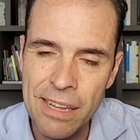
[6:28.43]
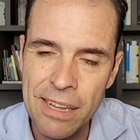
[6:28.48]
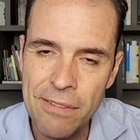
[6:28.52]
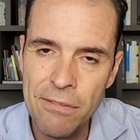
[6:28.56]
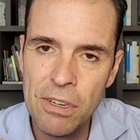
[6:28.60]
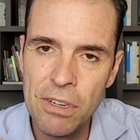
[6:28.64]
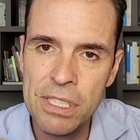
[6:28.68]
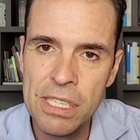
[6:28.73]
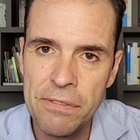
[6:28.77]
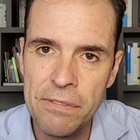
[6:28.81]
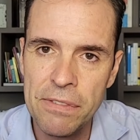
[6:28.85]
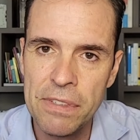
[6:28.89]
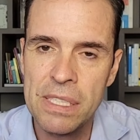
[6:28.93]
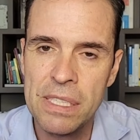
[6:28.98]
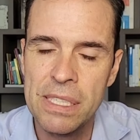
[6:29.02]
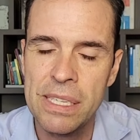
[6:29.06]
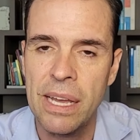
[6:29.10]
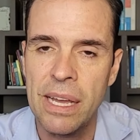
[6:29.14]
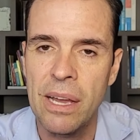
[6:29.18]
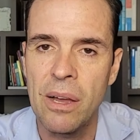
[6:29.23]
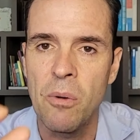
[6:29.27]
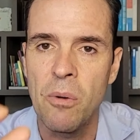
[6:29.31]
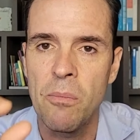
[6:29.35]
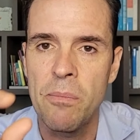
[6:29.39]
você
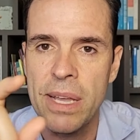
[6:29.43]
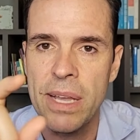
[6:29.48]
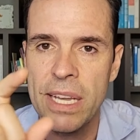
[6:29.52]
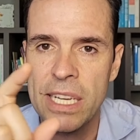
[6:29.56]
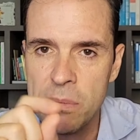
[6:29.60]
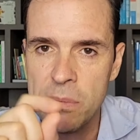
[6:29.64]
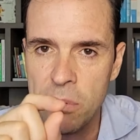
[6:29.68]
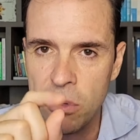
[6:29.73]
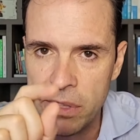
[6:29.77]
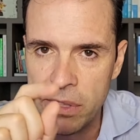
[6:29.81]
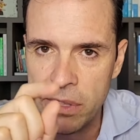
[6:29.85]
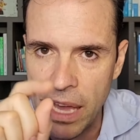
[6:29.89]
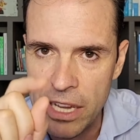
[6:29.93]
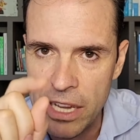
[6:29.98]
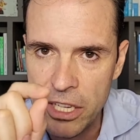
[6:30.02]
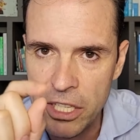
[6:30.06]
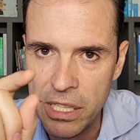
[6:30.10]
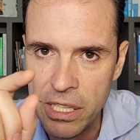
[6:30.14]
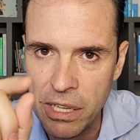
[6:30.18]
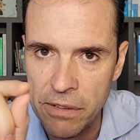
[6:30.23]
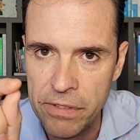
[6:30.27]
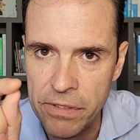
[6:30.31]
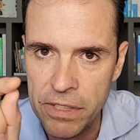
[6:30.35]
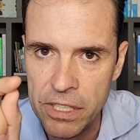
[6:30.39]
fizer o mesmo
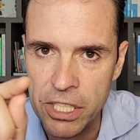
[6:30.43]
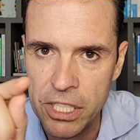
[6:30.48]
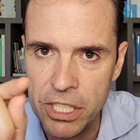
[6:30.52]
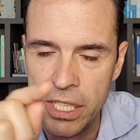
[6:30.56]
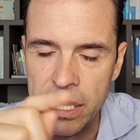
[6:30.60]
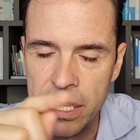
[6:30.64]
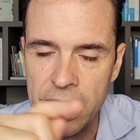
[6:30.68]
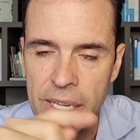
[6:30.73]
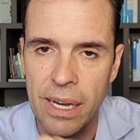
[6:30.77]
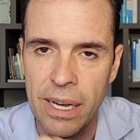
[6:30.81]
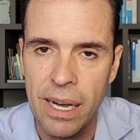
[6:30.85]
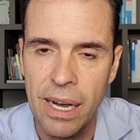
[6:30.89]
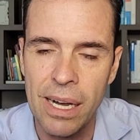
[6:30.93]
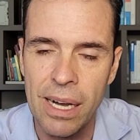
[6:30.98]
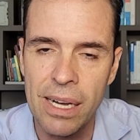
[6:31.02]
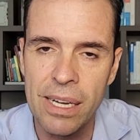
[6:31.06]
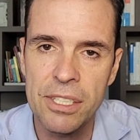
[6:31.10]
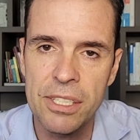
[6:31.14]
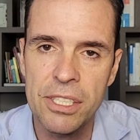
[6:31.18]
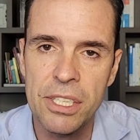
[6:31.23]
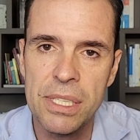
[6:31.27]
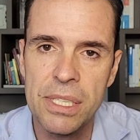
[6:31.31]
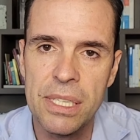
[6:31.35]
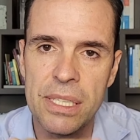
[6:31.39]
teste da fitinha
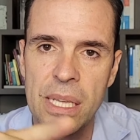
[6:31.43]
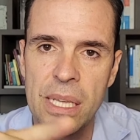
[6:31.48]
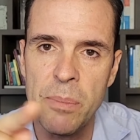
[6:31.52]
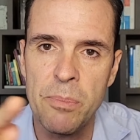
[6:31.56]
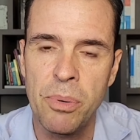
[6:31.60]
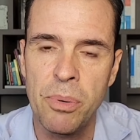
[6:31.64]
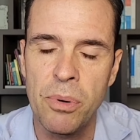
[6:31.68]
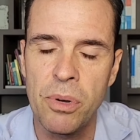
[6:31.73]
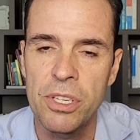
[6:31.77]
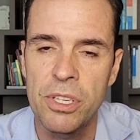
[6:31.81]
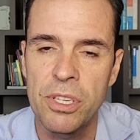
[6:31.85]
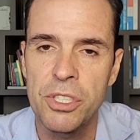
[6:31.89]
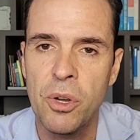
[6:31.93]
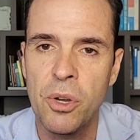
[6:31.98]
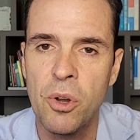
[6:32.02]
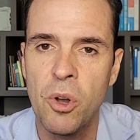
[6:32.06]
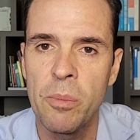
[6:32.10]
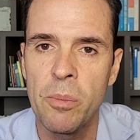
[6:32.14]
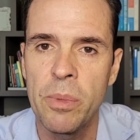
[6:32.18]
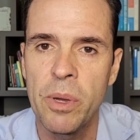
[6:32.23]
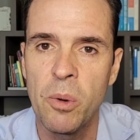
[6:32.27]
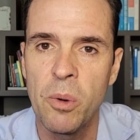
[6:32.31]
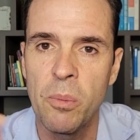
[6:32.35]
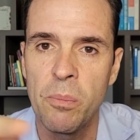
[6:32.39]
antes e depois de
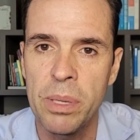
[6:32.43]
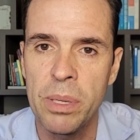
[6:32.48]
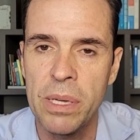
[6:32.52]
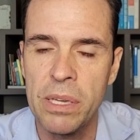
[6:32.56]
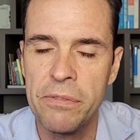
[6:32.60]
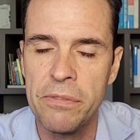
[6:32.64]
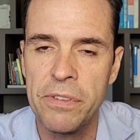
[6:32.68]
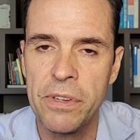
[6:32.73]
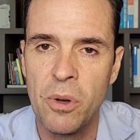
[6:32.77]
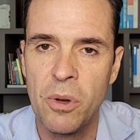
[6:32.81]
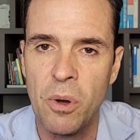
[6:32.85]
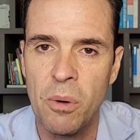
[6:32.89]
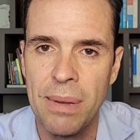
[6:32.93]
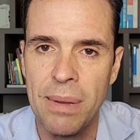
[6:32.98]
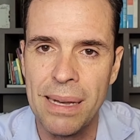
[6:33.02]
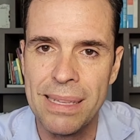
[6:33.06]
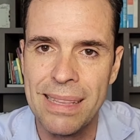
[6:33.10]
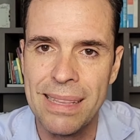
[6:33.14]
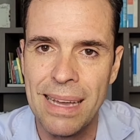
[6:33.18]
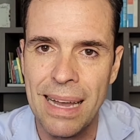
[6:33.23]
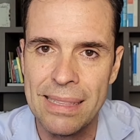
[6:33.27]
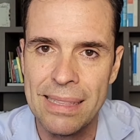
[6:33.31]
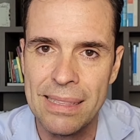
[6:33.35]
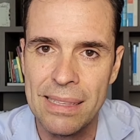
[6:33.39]
comer o bife com
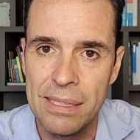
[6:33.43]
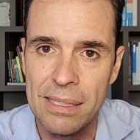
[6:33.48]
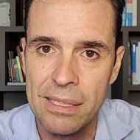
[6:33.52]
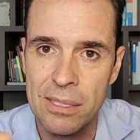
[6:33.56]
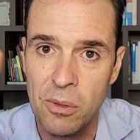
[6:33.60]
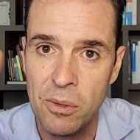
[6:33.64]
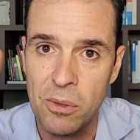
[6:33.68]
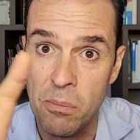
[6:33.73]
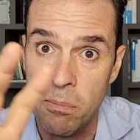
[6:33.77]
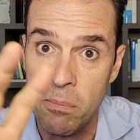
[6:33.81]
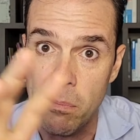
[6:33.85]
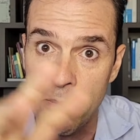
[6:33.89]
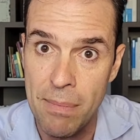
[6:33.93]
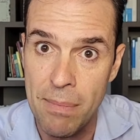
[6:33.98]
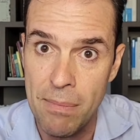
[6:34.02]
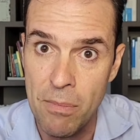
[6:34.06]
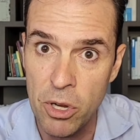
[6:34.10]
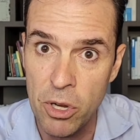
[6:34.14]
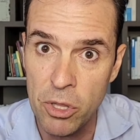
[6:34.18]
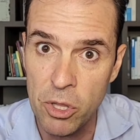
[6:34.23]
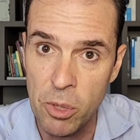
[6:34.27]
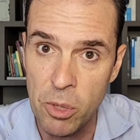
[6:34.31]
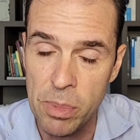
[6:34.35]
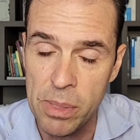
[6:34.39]
batatas, com
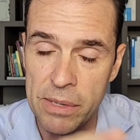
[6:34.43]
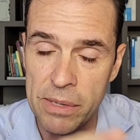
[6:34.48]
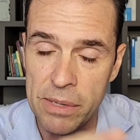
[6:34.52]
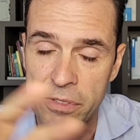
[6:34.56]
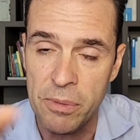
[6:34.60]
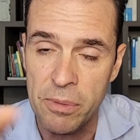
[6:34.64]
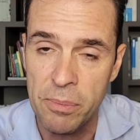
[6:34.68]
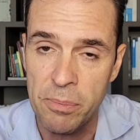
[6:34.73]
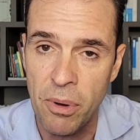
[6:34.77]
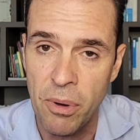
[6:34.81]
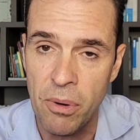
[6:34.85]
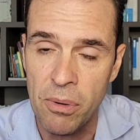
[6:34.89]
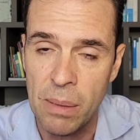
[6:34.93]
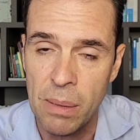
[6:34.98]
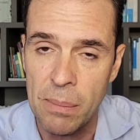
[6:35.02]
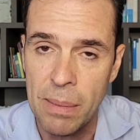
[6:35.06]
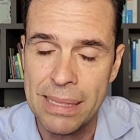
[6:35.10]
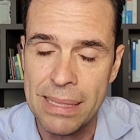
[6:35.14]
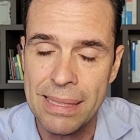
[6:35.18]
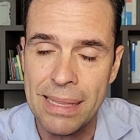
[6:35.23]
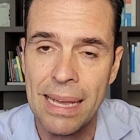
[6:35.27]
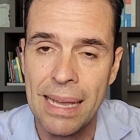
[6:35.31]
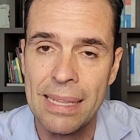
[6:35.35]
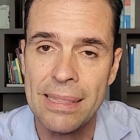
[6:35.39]
muito bife, pouca
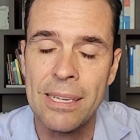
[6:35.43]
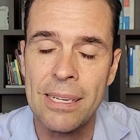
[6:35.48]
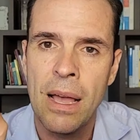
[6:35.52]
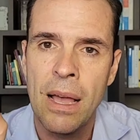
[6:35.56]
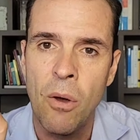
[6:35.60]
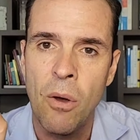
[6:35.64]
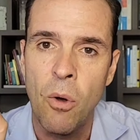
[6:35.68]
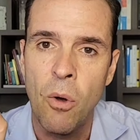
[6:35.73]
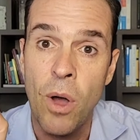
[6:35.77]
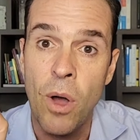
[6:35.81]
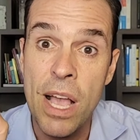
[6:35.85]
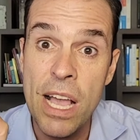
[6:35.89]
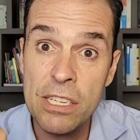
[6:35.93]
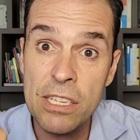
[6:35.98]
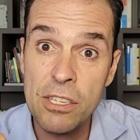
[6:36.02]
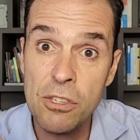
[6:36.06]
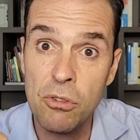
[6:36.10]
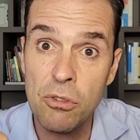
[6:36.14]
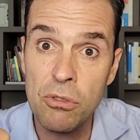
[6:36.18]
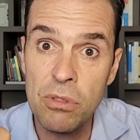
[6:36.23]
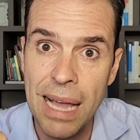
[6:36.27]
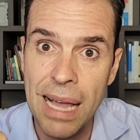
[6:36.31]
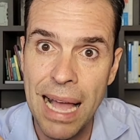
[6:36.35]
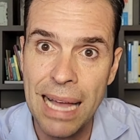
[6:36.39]
batata, o
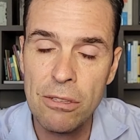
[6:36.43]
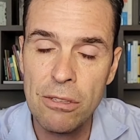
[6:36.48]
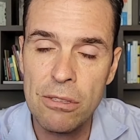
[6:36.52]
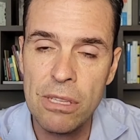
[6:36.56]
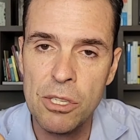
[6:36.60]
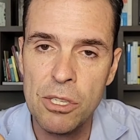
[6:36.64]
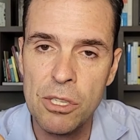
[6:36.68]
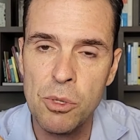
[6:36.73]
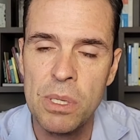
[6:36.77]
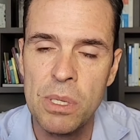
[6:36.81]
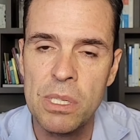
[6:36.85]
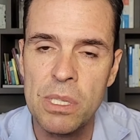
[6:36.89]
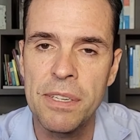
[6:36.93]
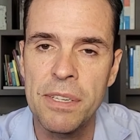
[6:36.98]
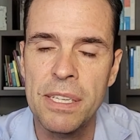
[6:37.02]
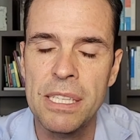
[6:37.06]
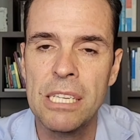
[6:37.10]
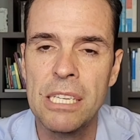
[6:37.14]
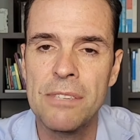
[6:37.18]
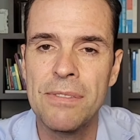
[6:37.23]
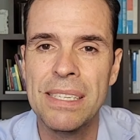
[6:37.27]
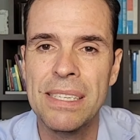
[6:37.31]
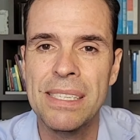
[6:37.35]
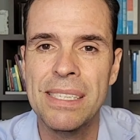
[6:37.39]
resultado das suas
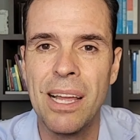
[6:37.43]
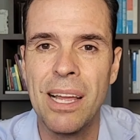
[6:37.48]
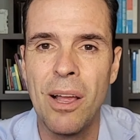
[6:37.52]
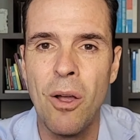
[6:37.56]
fitas vai ser